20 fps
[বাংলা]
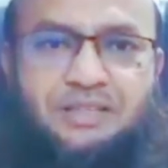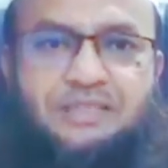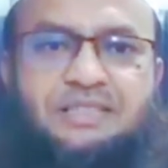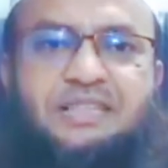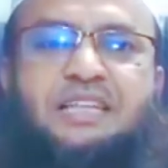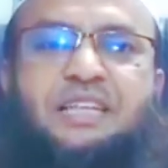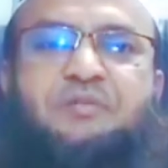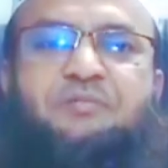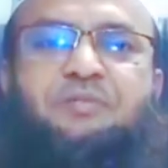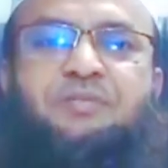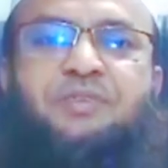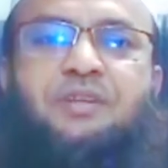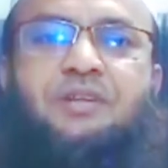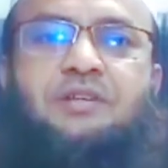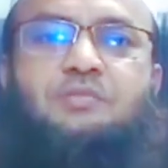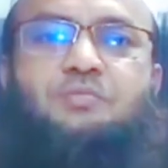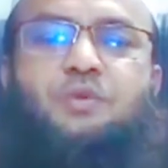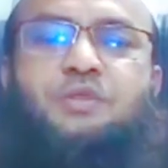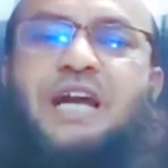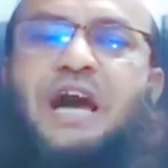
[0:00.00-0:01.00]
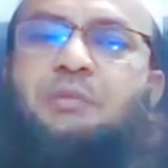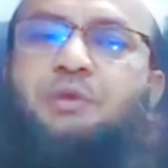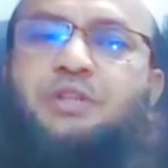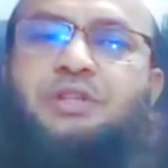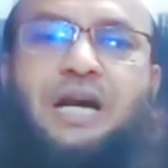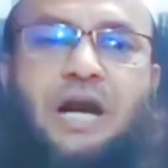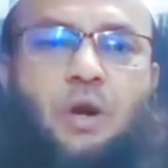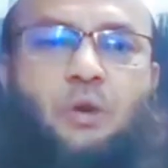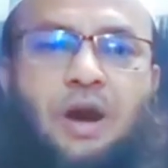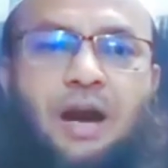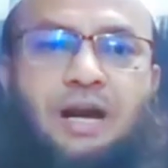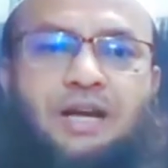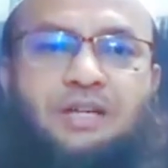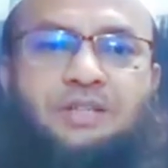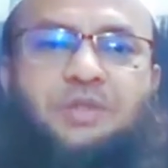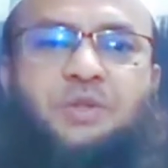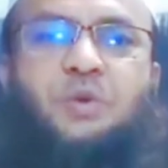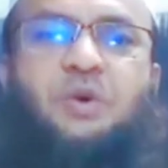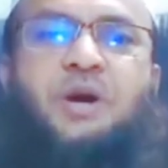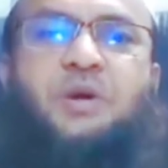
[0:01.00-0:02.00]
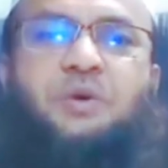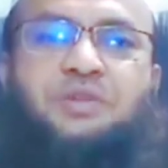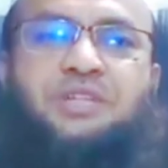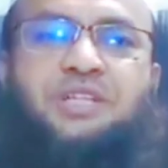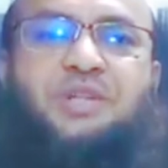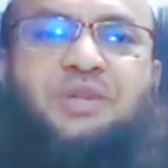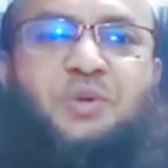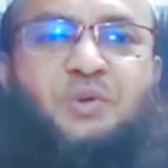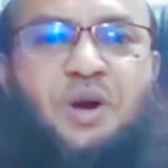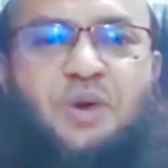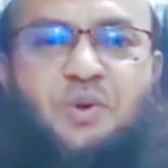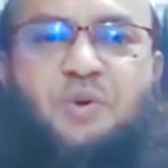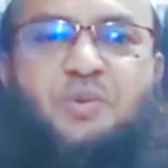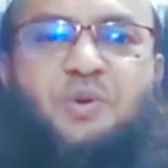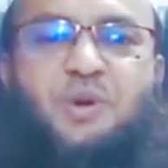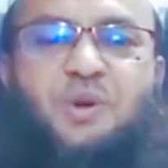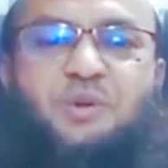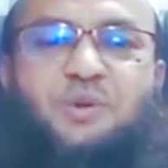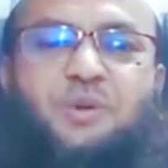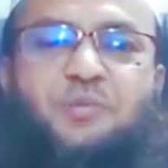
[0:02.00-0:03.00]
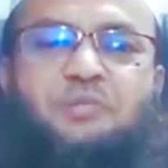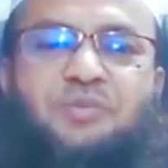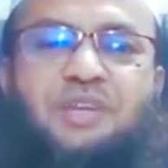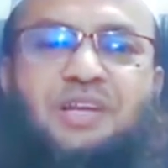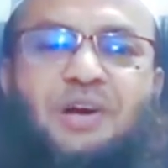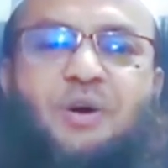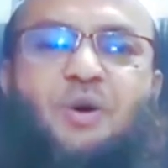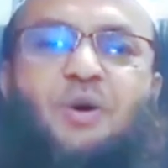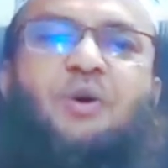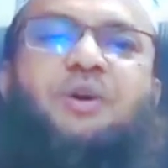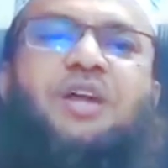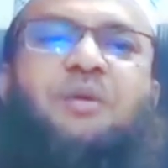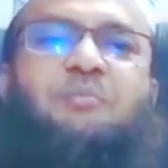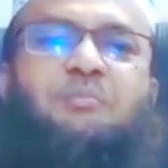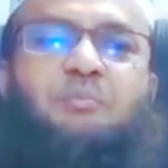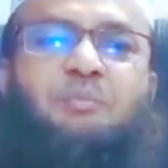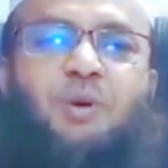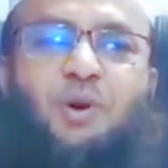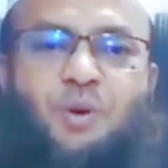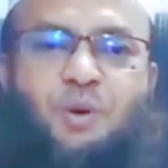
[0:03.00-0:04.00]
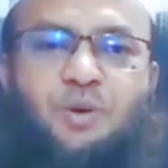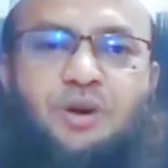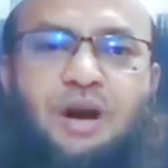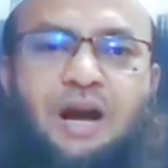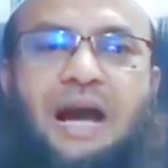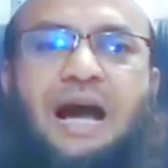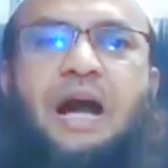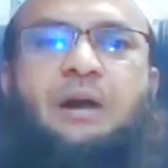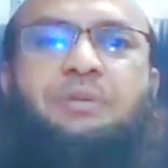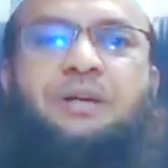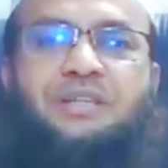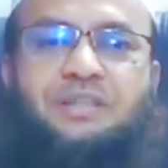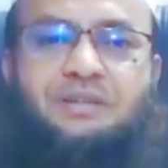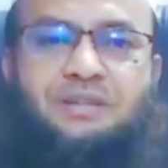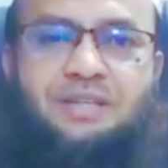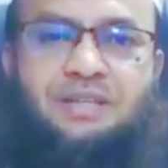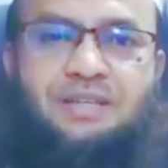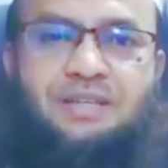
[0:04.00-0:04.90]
তিনি মুজাবুদ দাওয়া দোয়া করতেন দোয়া কবুল হতো অনেক বড় আবেদ